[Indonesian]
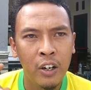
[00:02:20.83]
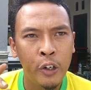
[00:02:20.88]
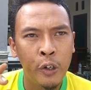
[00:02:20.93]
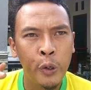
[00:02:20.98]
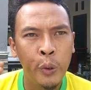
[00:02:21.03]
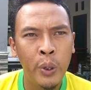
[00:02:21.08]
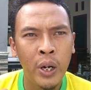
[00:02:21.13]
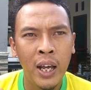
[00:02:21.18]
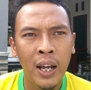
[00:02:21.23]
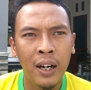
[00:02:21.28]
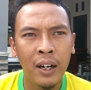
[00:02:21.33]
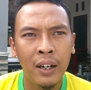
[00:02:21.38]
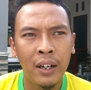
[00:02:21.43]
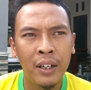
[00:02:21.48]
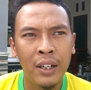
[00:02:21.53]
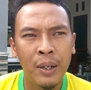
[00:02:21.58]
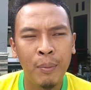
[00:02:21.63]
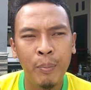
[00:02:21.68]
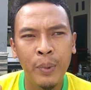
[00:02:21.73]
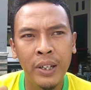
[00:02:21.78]
dolar
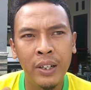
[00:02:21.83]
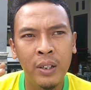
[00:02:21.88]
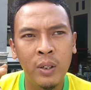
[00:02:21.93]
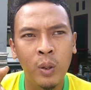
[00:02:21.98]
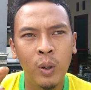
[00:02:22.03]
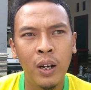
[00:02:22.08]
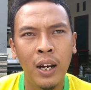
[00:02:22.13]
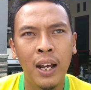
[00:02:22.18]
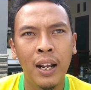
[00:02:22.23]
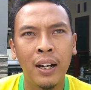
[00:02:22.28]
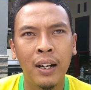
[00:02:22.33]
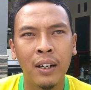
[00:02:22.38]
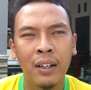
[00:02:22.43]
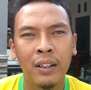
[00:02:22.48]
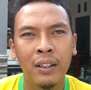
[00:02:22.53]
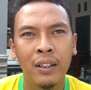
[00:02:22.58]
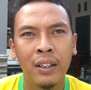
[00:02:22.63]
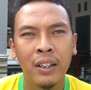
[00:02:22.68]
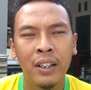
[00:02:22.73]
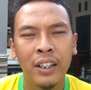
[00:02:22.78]
demi dolar
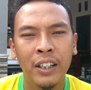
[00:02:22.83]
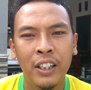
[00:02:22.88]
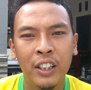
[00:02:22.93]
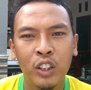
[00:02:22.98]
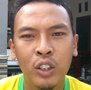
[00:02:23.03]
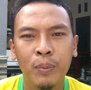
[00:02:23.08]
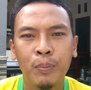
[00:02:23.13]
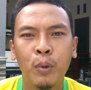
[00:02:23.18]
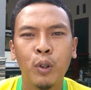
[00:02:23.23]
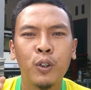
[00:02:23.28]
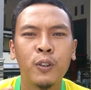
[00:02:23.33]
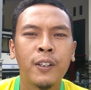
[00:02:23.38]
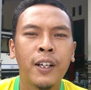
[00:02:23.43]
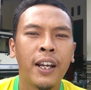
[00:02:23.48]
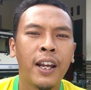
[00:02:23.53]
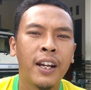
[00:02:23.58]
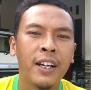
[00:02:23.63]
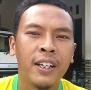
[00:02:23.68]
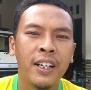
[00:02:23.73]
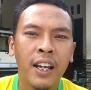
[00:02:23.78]
itu pun
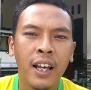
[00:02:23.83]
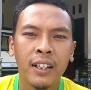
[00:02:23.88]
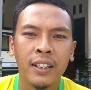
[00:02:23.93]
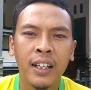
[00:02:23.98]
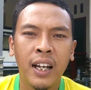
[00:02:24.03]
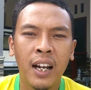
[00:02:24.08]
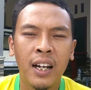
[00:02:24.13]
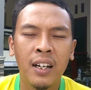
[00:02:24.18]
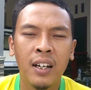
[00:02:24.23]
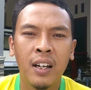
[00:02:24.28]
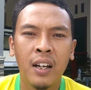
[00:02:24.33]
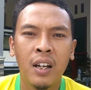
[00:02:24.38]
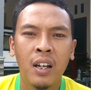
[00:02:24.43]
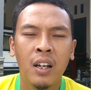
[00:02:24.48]
saya niatkan